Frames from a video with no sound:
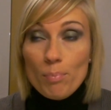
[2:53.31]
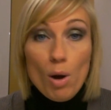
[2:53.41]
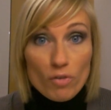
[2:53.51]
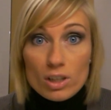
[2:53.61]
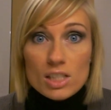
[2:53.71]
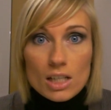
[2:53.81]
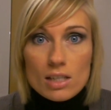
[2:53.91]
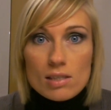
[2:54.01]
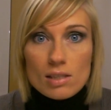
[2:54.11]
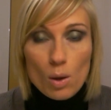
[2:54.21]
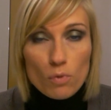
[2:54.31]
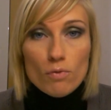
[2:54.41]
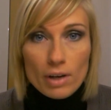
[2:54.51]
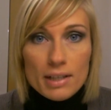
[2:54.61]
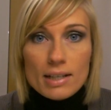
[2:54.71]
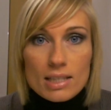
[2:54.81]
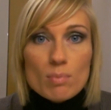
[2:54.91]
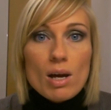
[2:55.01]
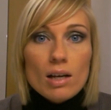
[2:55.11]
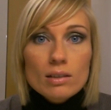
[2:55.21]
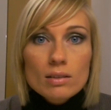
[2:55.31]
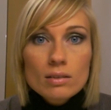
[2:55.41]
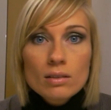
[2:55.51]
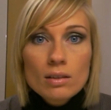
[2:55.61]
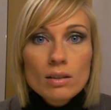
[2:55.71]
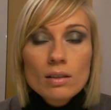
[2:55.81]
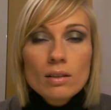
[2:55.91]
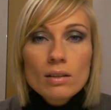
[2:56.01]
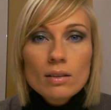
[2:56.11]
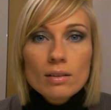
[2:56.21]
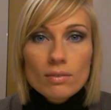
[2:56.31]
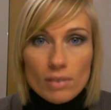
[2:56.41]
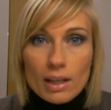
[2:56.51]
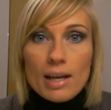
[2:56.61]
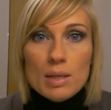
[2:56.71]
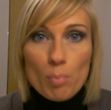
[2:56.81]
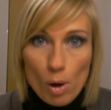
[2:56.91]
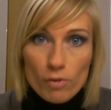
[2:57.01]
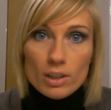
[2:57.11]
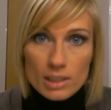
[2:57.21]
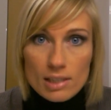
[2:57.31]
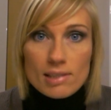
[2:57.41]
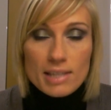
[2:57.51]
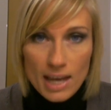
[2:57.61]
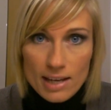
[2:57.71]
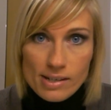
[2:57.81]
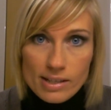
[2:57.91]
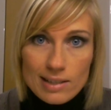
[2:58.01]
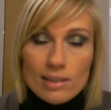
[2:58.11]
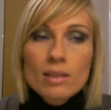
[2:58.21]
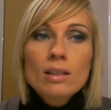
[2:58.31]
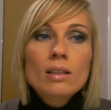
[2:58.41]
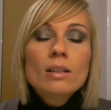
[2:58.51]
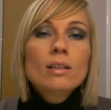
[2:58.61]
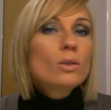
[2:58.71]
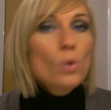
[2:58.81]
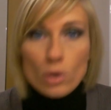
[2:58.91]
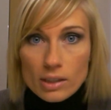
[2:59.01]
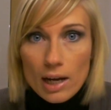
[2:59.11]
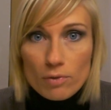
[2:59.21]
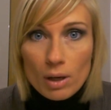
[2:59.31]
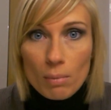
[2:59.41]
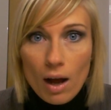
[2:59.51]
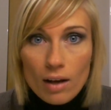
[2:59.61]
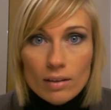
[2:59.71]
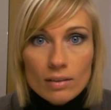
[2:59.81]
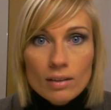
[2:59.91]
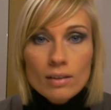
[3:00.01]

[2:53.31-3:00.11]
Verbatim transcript: Poffertjes auf dem Weihnachtsmarkt. Wer keine Poffertjes kennt, googelt einfach mal.